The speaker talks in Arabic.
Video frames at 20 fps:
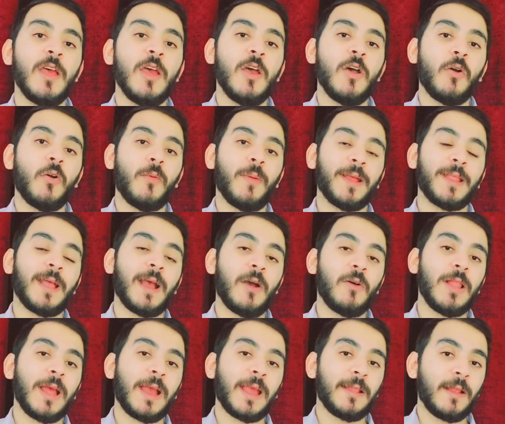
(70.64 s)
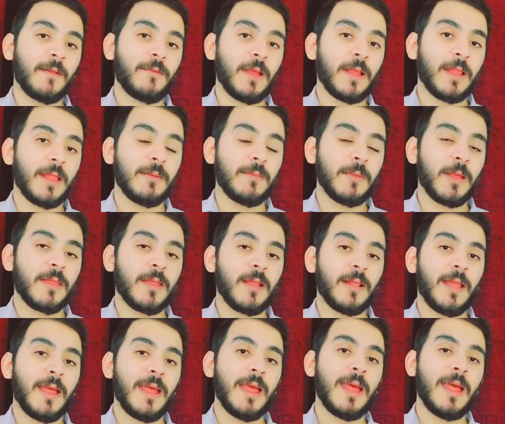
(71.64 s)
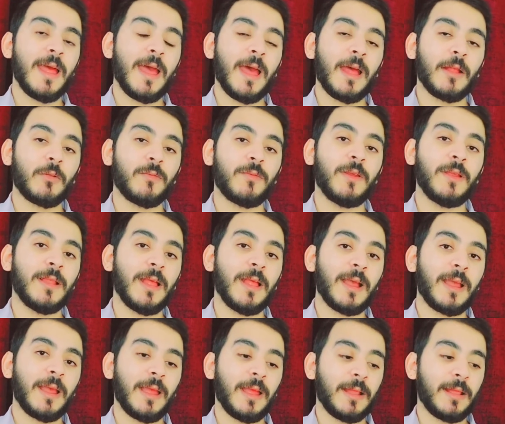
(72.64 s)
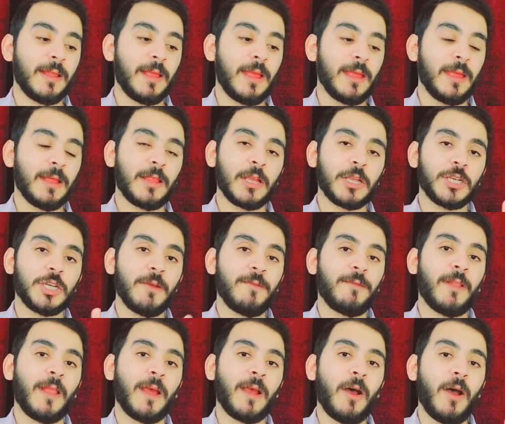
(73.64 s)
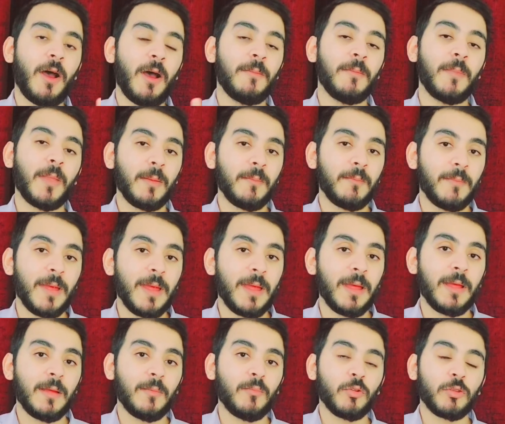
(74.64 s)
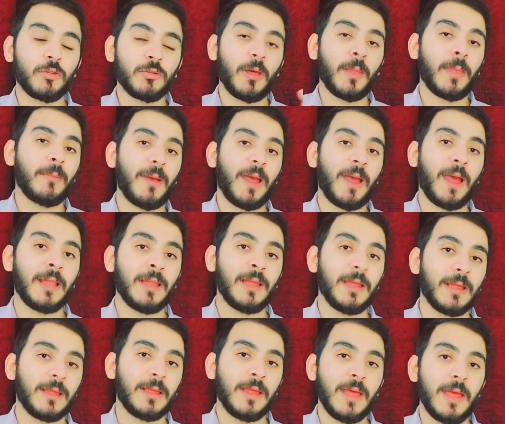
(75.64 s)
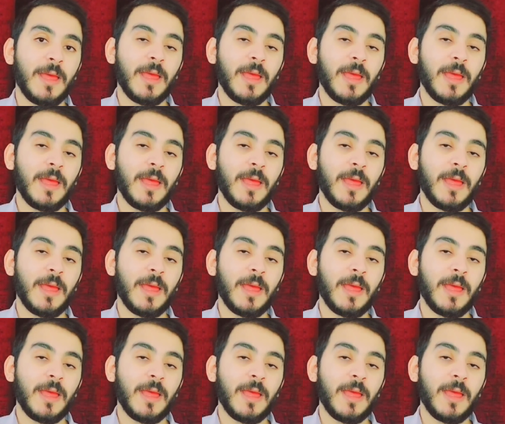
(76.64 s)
ومحتاج اقول لك ان الفائده دي باذن الله هتفيدك ان هي تكشف لك امر ما مضطرب عليك